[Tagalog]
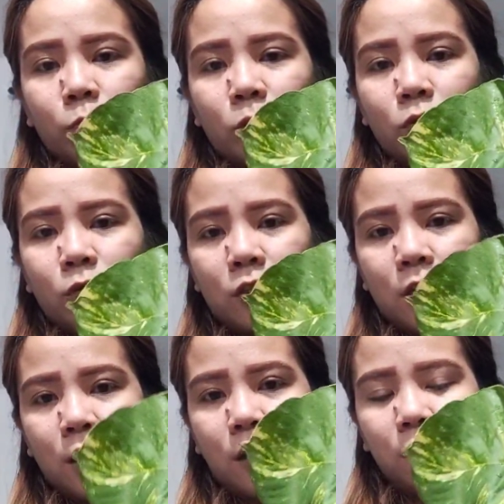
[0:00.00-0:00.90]
Ito medyo
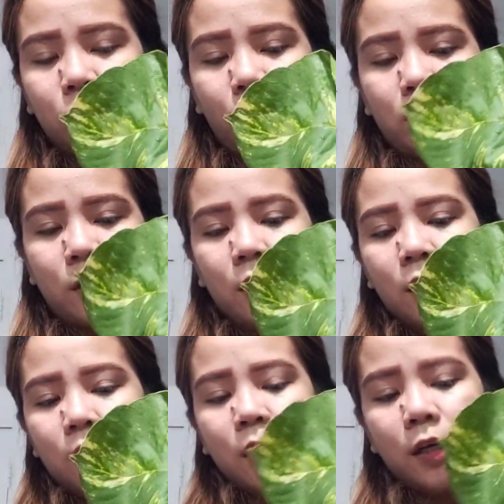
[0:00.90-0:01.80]
nasira lang po kasi
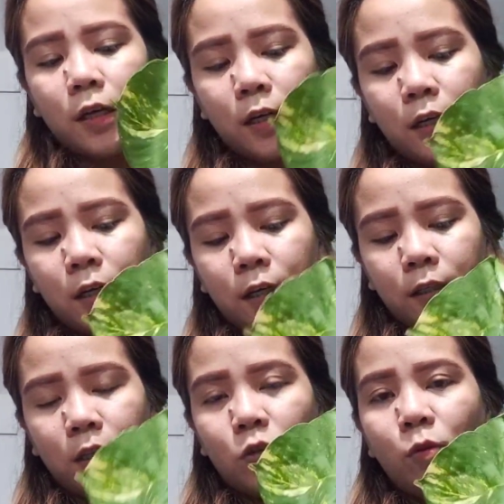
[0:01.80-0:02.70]
uh,
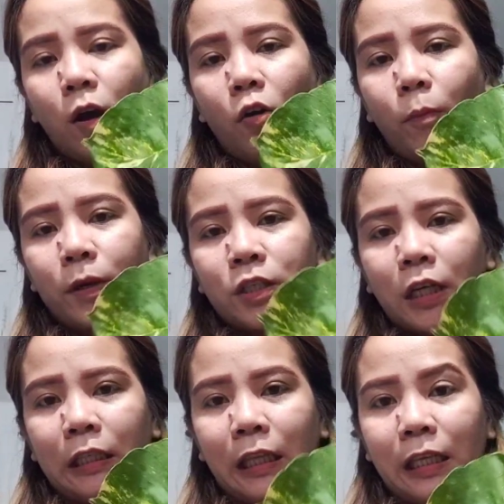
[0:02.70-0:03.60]
kinuha ko pa
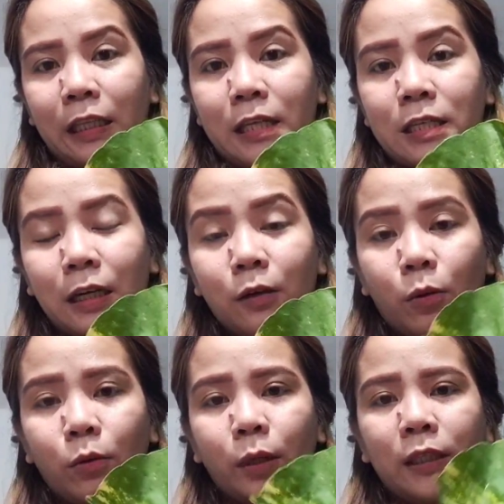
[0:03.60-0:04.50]
siya 3 days
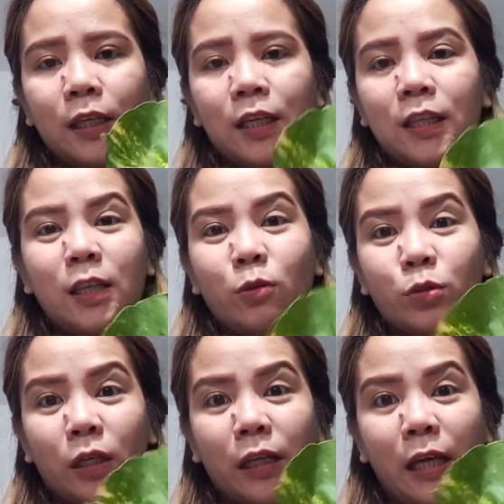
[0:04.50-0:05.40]
ago and then hindi ko
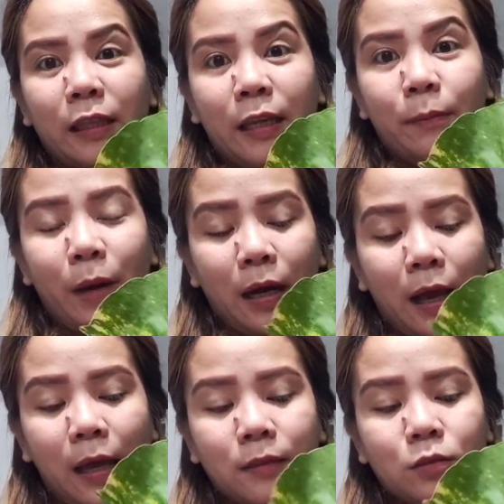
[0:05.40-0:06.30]
siya naitanim
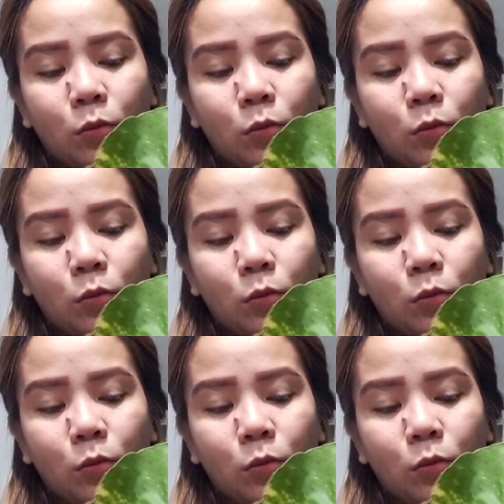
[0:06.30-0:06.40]
agad.